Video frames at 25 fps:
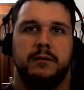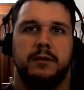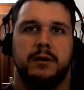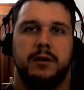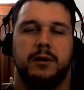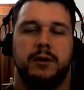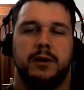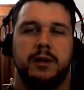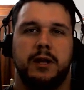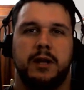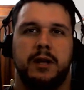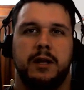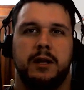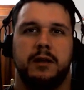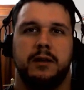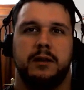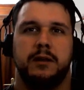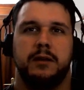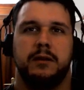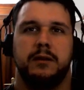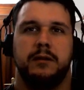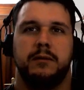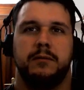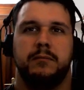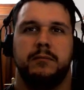ahora
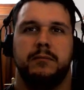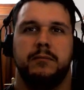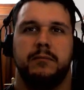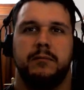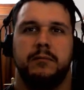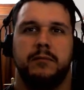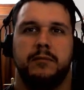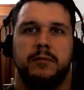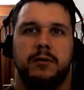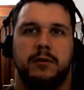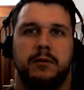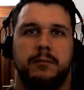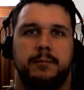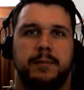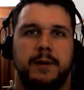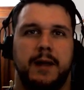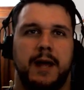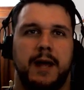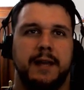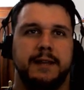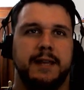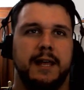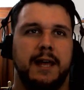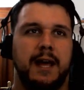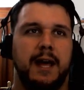¡Oh,
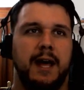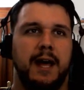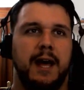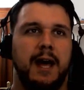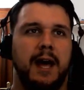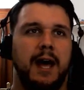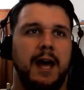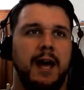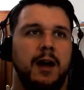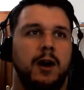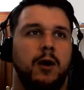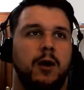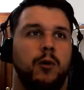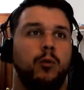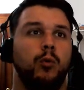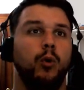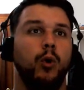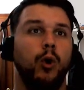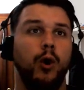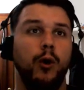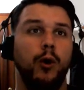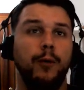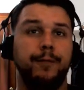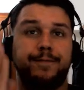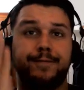¡Plata!
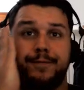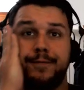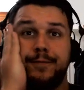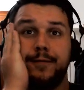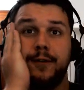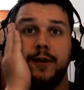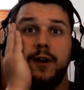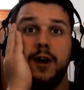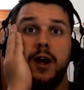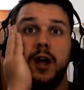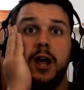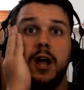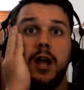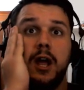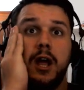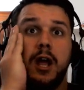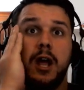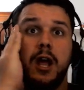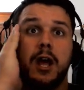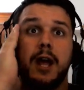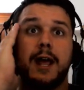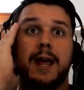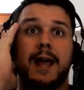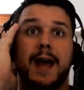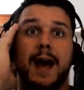¡Uf!
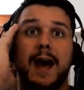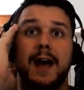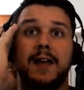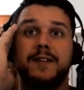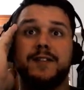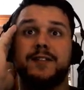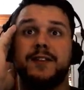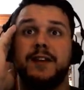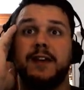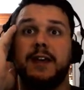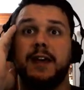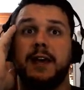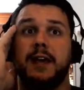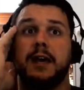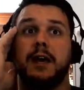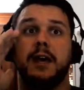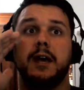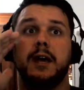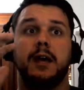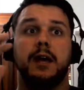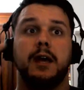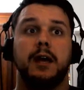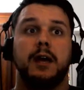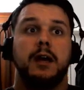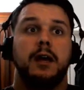¡Casi!
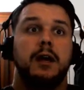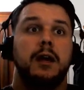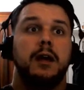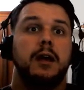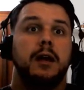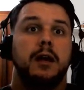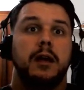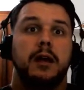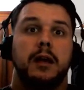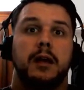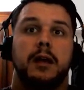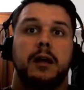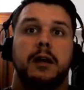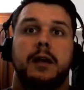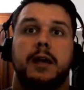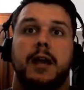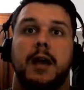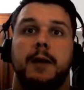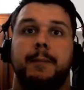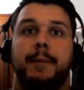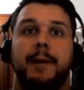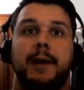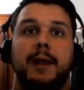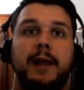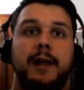¡Qué
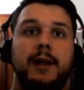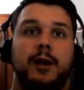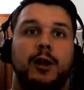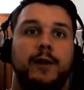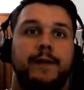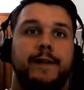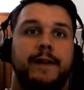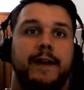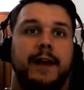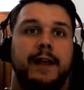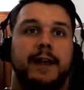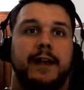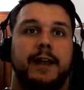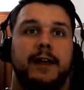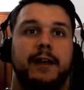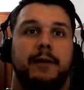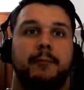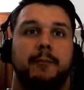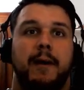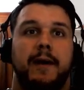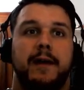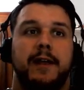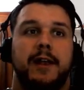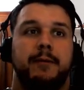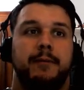peligro tiene!
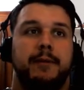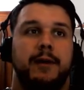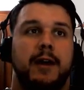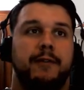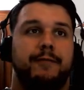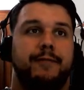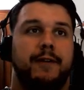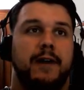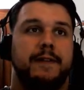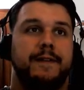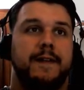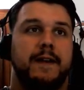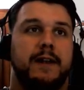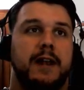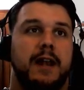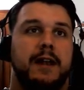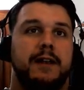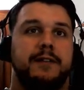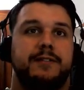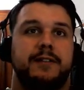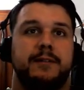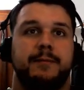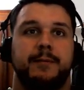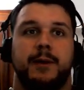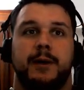Madre mía, falta
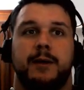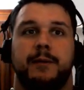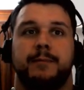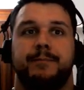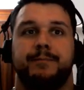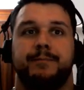clarísima.